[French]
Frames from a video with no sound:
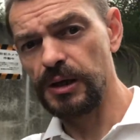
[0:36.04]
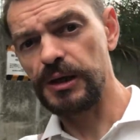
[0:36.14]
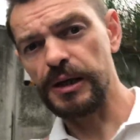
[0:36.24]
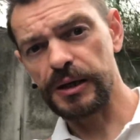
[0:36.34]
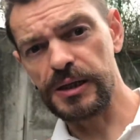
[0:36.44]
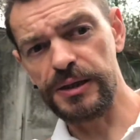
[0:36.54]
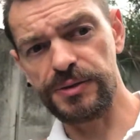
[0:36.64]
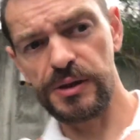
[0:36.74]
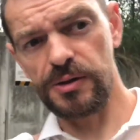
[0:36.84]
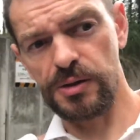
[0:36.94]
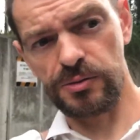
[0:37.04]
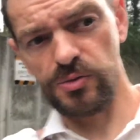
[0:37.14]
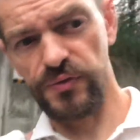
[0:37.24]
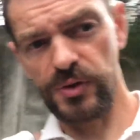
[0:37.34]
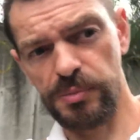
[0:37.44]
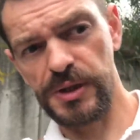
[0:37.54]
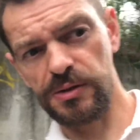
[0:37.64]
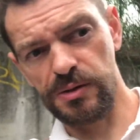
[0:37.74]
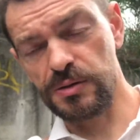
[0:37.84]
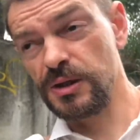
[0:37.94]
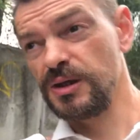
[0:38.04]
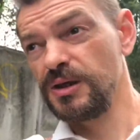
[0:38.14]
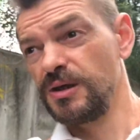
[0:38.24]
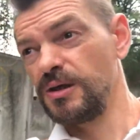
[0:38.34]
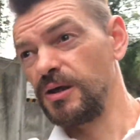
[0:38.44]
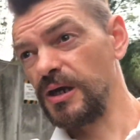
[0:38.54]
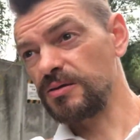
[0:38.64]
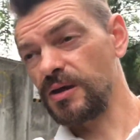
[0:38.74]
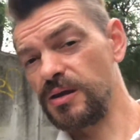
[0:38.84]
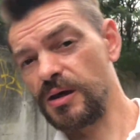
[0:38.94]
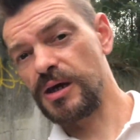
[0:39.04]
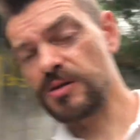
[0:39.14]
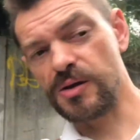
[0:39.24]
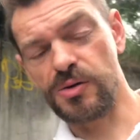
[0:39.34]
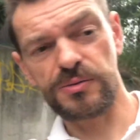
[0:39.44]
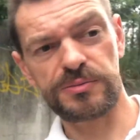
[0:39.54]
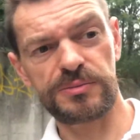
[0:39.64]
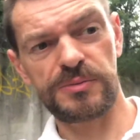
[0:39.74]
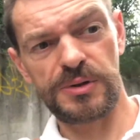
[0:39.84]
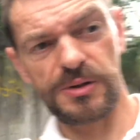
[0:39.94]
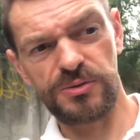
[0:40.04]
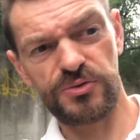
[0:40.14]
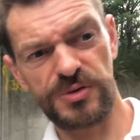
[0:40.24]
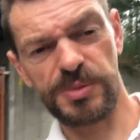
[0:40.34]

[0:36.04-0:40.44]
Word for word: la réalité euh, du phénomène euh, extraterrestre. Alors, je sais